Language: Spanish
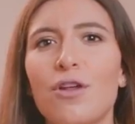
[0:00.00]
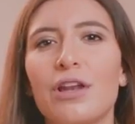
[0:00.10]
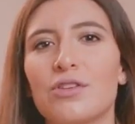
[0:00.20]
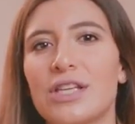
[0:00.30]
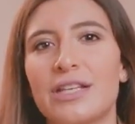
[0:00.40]
uno
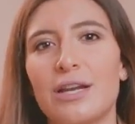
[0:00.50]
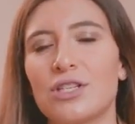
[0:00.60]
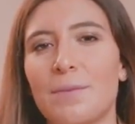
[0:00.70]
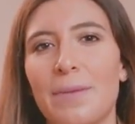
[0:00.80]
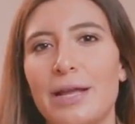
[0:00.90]
de los
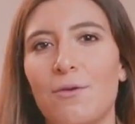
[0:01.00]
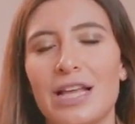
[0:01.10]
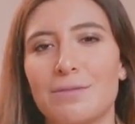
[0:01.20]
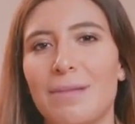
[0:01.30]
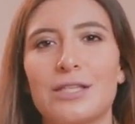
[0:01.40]
estrenos de
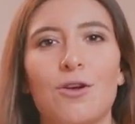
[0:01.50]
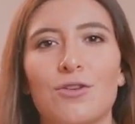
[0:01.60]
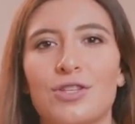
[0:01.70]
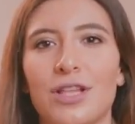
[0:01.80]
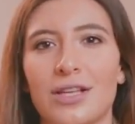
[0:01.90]
películas más
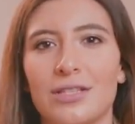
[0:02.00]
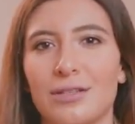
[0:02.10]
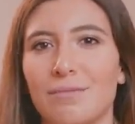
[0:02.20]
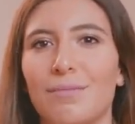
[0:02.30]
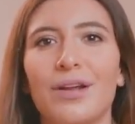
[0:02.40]
conocidas,
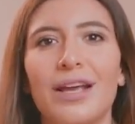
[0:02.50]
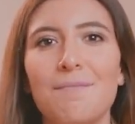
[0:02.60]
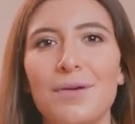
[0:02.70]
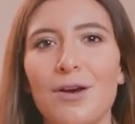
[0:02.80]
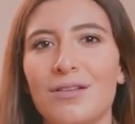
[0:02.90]
por
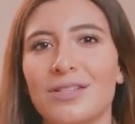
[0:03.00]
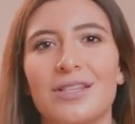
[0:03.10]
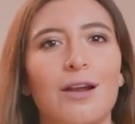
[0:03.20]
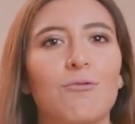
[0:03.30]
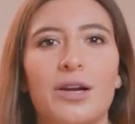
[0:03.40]
ejemplo,
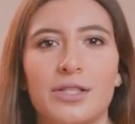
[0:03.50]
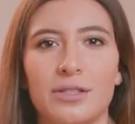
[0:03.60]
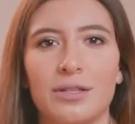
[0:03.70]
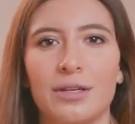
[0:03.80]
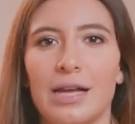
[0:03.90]
Star Wars.
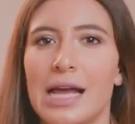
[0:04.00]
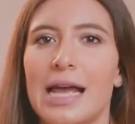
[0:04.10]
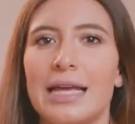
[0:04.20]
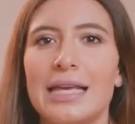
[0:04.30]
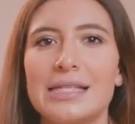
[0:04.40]

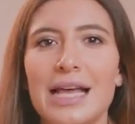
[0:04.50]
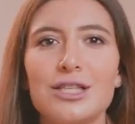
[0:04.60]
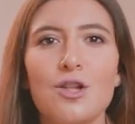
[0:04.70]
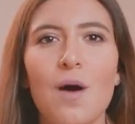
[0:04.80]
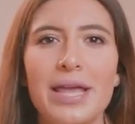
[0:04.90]

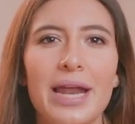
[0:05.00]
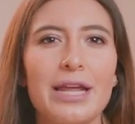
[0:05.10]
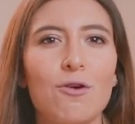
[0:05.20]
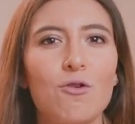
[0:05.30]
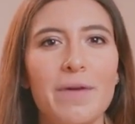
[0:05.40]
Quizás no haya
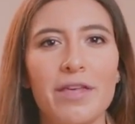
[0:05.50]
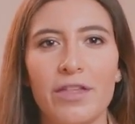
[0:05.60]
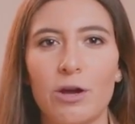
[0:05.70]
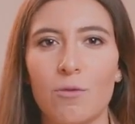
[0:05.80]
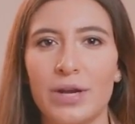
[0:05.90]
ningún
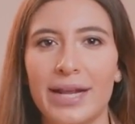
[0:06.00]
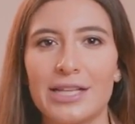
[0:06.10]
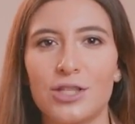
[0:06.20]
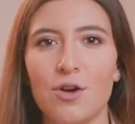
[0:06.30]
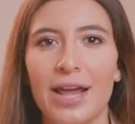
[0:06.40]
medio de
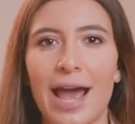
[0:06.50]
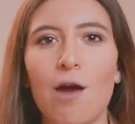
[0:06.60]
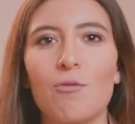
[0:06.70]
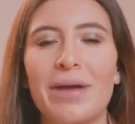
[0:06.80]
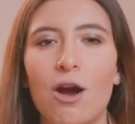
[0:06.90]
comunicación que
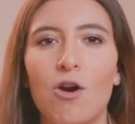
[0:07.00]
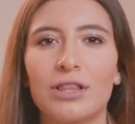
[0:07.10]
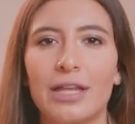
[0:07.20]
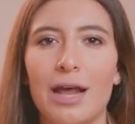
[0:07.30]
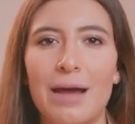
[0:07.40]
haga un
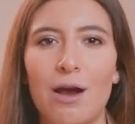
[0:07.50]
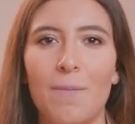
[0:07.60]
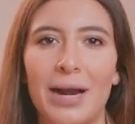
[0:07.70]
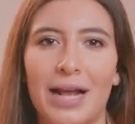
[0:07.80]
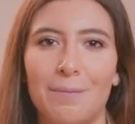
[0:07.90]
mejor
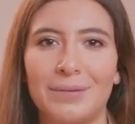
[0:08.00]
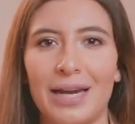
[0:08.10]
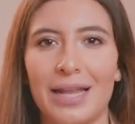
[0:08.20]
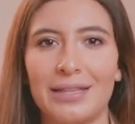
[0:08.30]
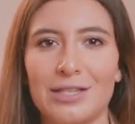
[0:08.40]
trabajo para
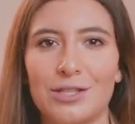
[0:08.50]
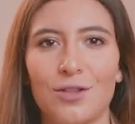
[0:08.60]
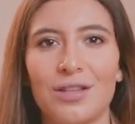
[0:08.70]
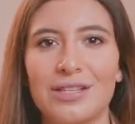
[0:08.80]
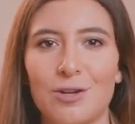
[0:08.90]
captar la
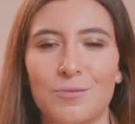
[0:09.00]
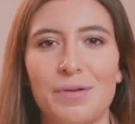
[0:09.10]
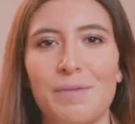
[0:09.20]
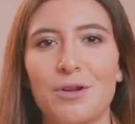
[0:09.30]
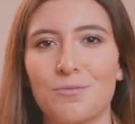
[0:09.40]
atención desde los
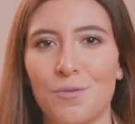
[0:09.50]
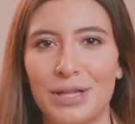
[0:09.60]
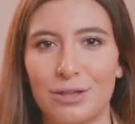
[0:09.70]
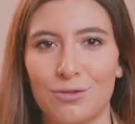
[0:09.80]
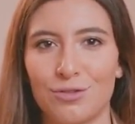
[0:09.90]
primeros
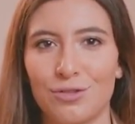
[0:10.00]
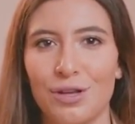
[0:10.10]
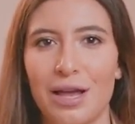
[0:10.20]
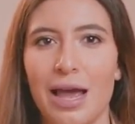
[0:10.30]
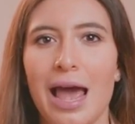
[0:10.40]
momentos.
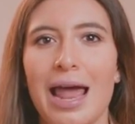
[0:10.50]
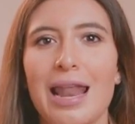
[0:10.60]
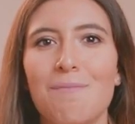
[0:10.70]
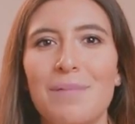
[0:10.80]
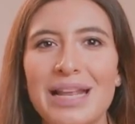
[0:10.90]

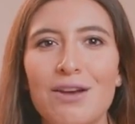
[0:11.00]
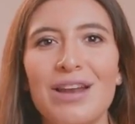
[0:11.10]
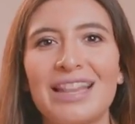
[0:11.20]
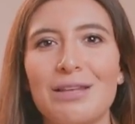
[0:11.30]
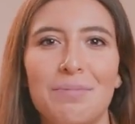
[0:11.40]
La
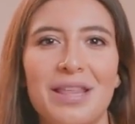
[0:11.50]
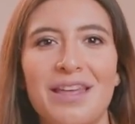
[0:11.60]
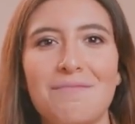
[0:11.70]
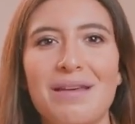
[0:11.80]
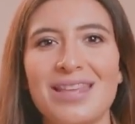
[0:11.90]
película te pide
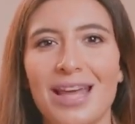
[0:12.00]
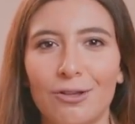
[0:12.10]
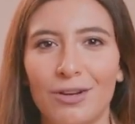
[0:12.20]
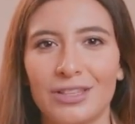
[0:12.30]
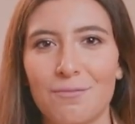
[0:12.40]
de
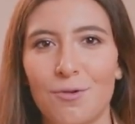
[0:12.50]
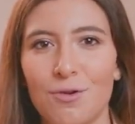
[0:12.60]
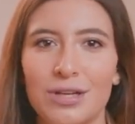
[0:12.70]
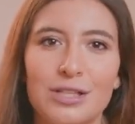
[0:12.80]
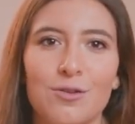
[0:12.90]
inmediato que te
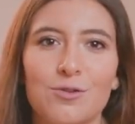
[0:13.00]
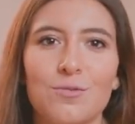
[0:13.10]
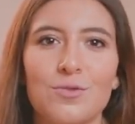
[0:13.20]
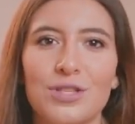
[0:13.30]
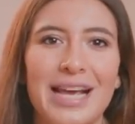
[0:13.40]
involucres con
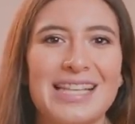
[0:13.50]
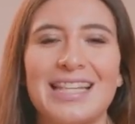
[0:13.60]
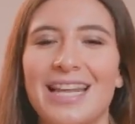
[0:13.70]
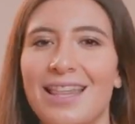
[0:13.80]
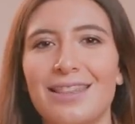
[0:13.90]
su música
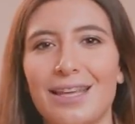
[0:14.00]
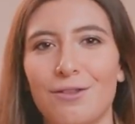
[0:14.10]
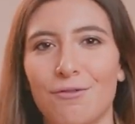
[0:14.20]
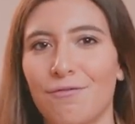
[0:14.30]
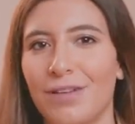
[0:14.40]
estridente
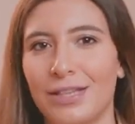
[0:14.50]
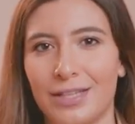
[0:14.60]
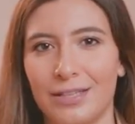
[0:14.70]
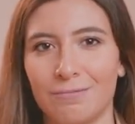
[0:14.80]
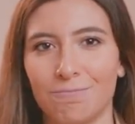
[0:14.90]
y triunfante.